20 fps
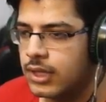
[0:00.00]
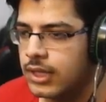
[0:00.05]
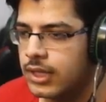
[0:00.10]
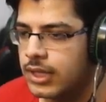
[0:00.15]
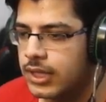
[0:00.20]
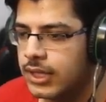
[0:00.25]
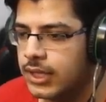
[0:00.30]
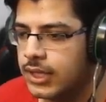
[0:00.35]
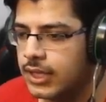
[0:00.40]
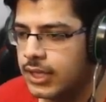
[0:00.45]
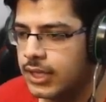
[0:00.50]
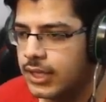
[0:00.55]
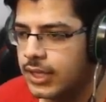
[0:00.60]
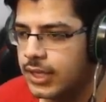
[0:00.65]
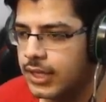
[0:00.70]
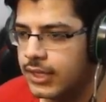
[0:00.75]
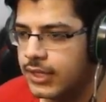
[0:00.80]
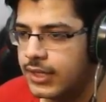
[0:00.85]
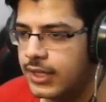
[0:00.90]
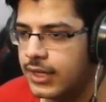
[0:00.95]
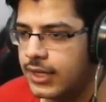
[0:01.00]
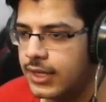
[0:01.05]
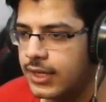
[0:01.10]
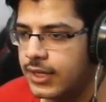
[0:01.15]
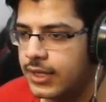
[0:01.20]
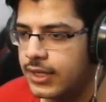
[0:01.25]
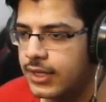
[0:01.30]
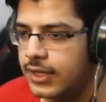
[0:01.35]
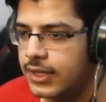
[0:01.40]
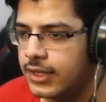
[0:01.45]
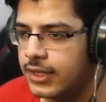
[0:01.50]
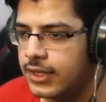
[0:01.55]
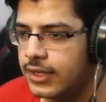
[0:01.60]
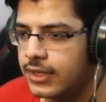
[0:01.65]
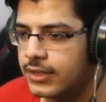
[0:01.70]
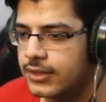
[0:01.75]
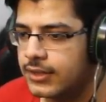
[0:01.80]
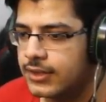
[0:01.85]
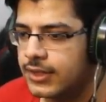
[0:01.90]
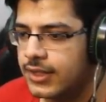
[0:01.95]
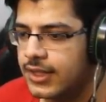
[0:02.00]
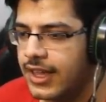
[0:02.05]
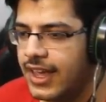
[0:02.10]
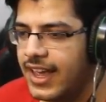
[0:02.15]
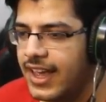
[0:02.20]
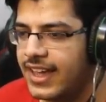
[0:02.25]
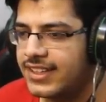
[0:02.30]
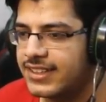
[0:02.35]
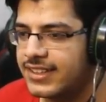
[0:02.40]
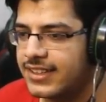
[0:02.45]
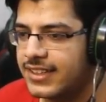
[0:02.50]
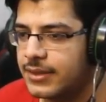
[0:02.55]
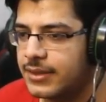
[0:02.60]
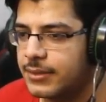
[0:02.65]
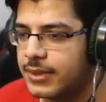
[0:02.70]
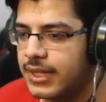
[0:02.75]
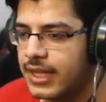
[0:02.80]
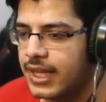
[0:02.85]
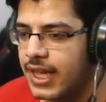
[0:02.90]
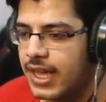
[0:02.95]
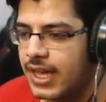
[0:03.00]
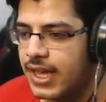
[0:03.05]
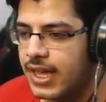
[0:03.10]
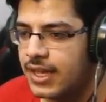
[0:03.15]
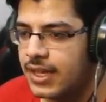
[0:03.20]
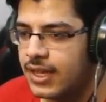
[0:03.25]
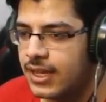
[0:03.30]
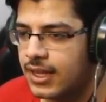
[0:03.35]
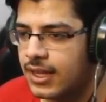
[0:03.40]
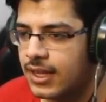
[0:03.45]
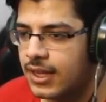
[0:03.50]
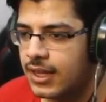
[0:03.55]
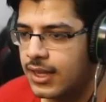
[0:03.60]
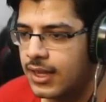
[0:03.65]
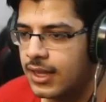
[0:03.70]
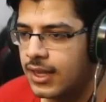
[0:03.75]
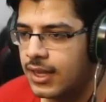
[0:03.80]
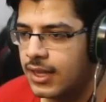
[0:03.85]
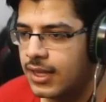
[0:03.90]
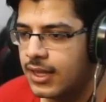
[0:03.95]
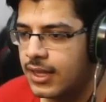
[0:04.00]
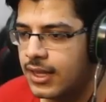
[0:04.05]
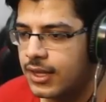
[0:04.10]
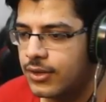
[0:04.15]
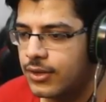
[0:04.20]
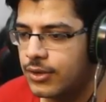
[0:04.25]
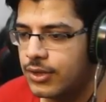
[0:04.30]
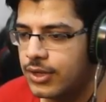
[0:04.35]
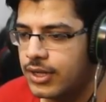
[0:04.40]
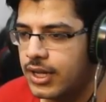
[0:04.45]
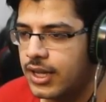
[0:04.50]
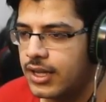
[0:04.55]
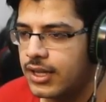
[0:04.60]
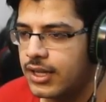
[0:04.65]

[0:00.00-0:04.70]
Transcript: ये ये ले ऐश कर मजा आया एक और खा